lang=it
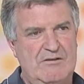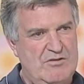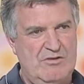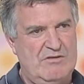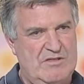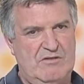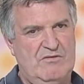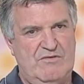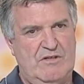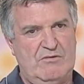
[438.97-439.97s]
di ciò che è stato
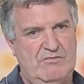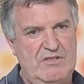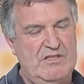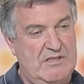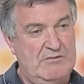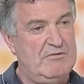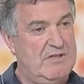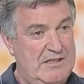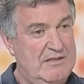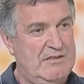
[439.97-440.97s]
fatto, quindi è stato un
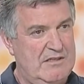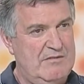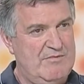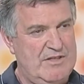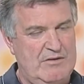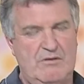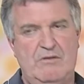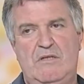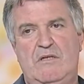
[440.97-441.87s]
grande tradimento.